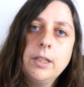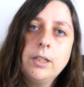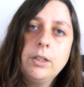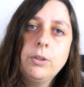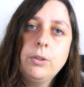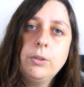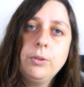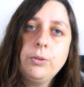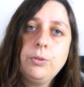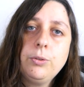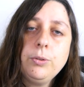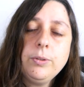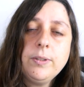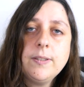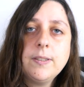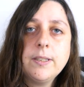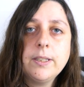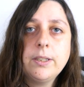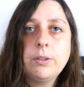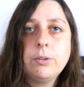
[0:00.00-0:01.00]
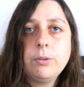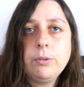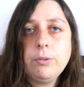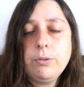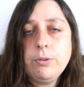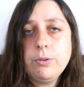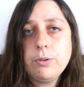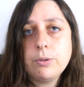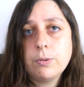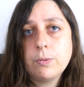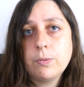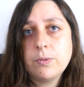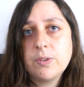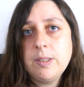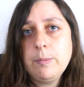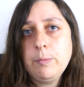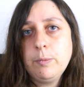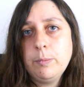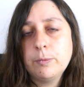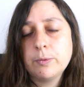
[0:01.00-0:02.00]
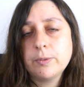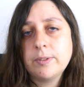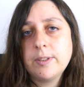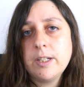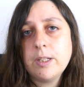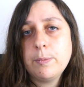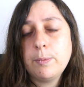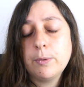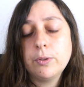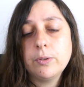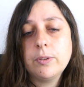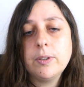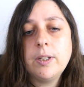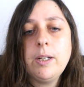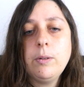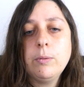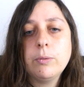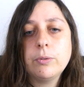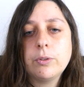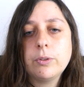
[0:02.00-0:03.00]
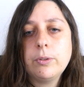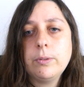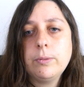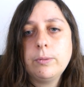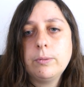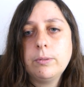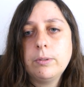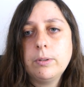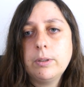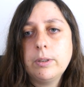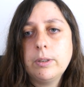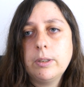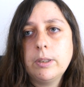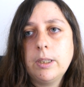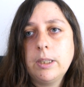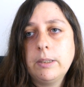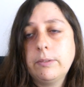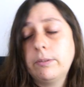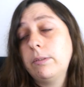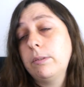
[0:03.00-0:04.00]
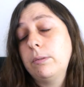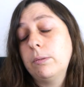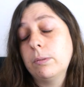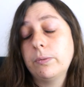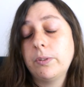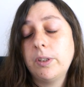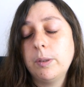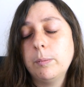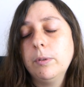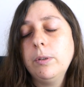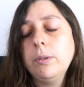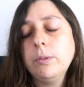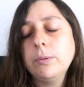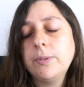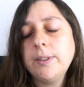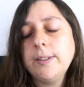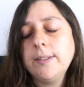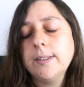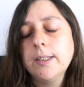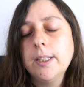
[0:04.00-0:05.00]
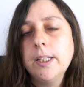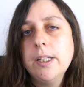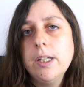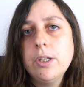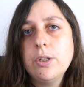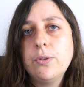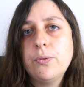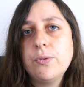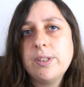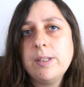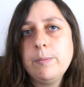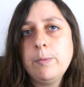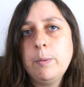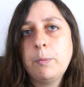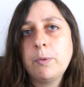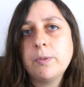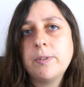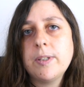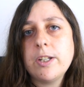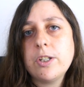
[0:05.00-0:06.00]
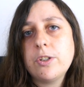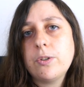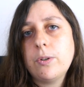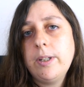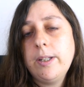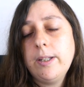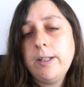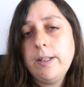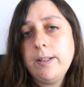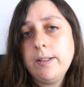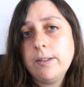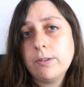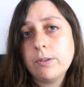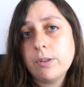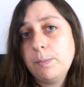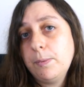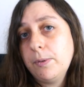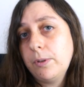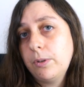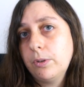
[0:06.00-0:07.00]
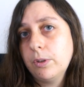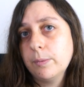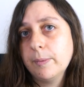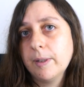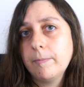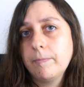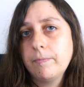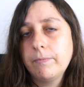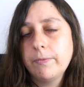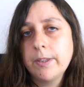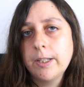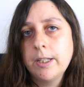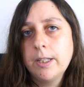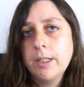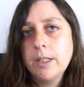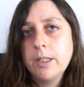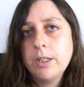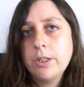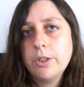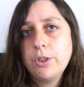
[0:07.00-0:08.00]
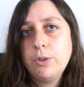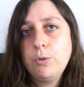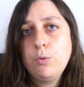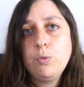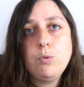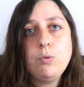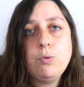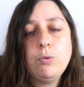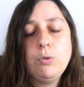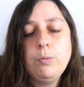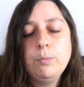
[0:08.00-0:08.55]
Le truc, c'est que je faisais mon montage pendant très longtemps, avant le confinement en fait, je faisais mon montage dans les transports en commun. J'ai toujours eu